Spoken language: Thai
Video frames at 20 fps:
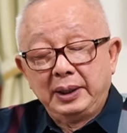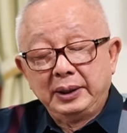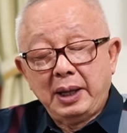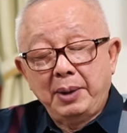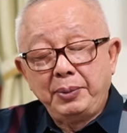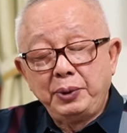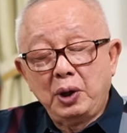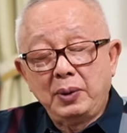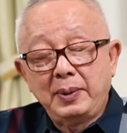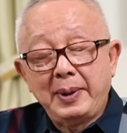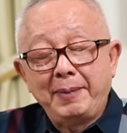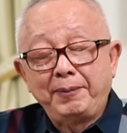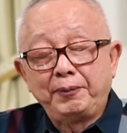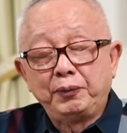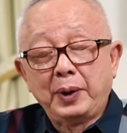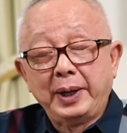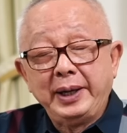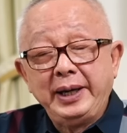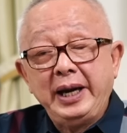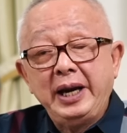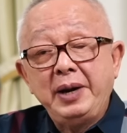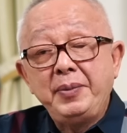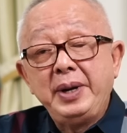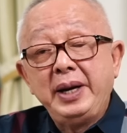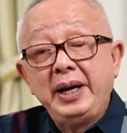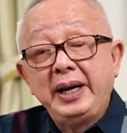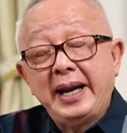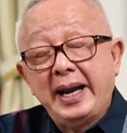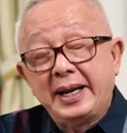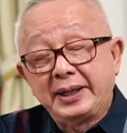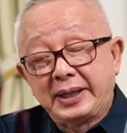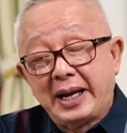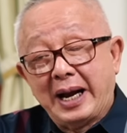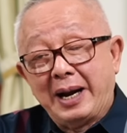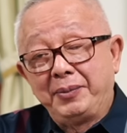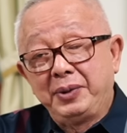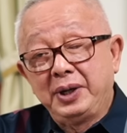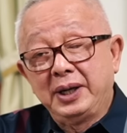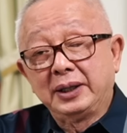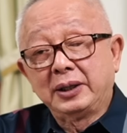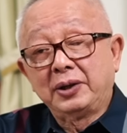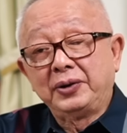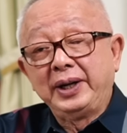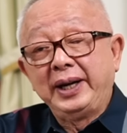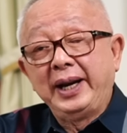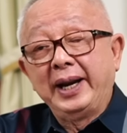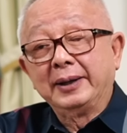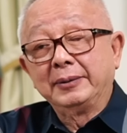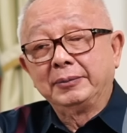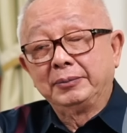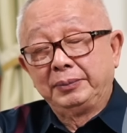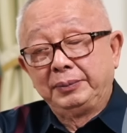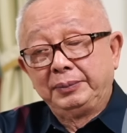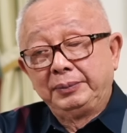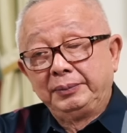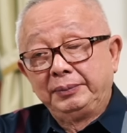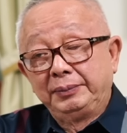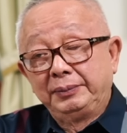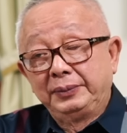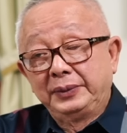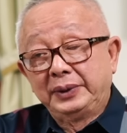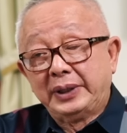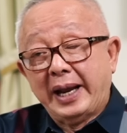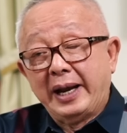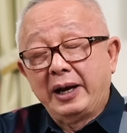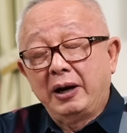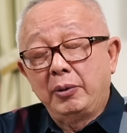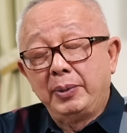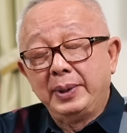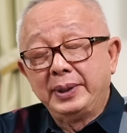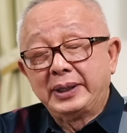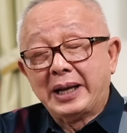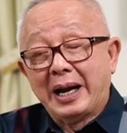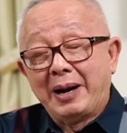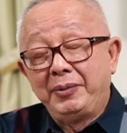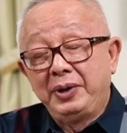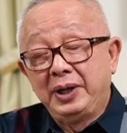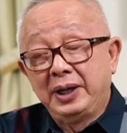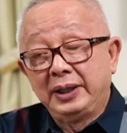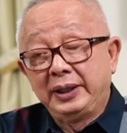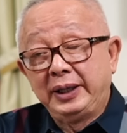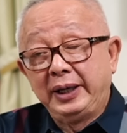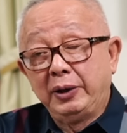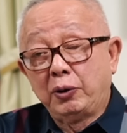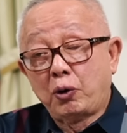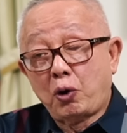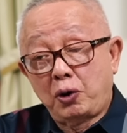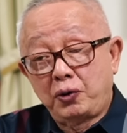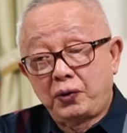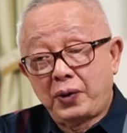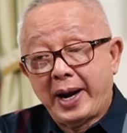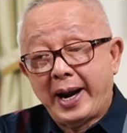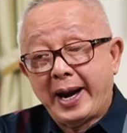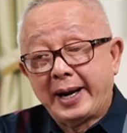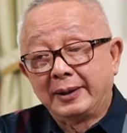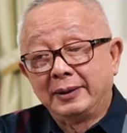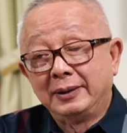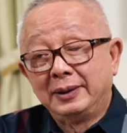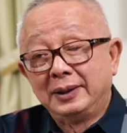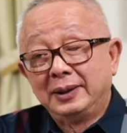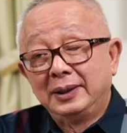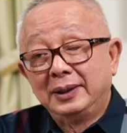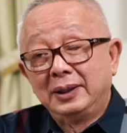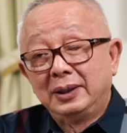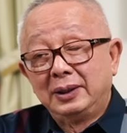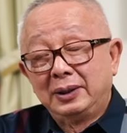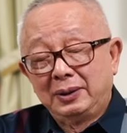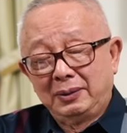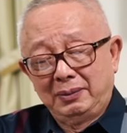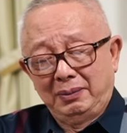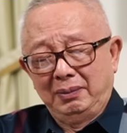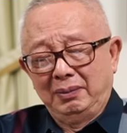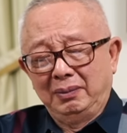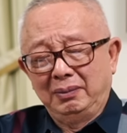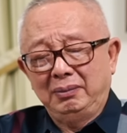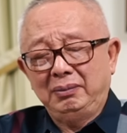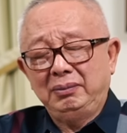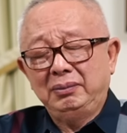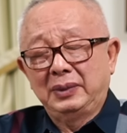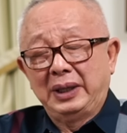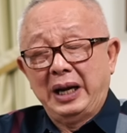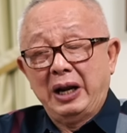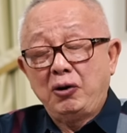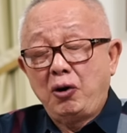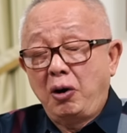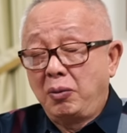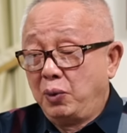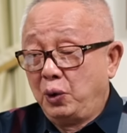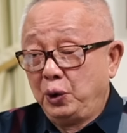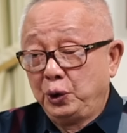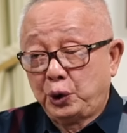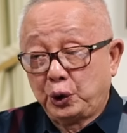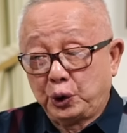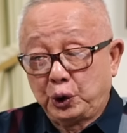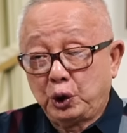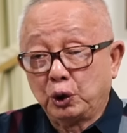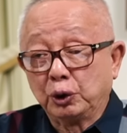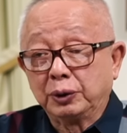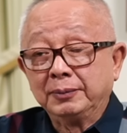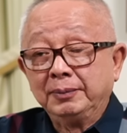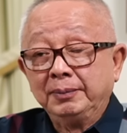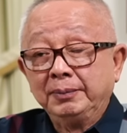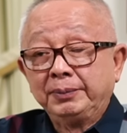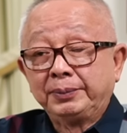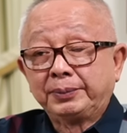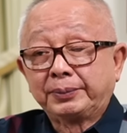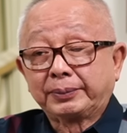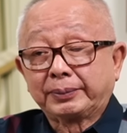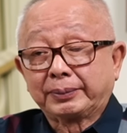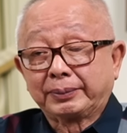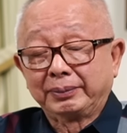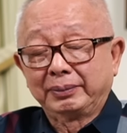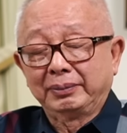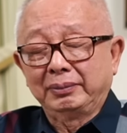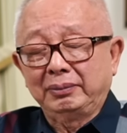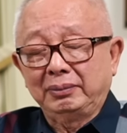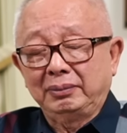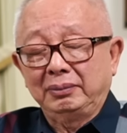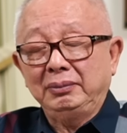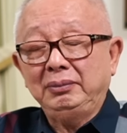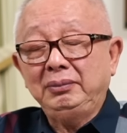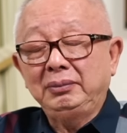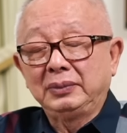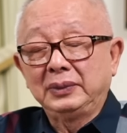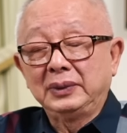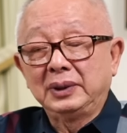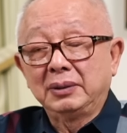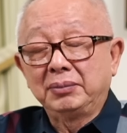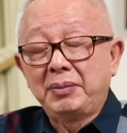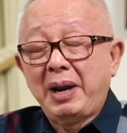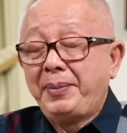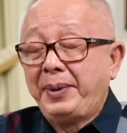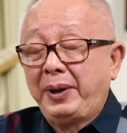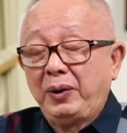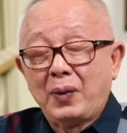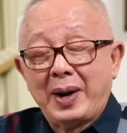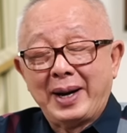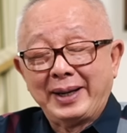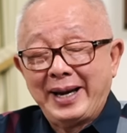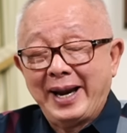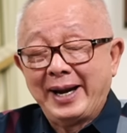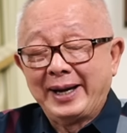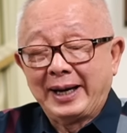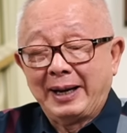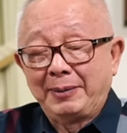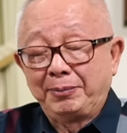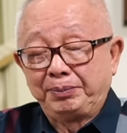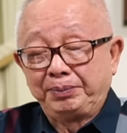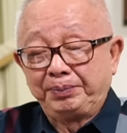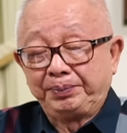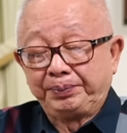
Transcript: ท่านผู้ชมครับวันนี้มีแค่3 เรื่องเท่านี้เองแต่ก็เป็น3 เรื่องที่ร้อนแรงและข้อมูลสุดๆไม่ผิดหวังแน่ครับ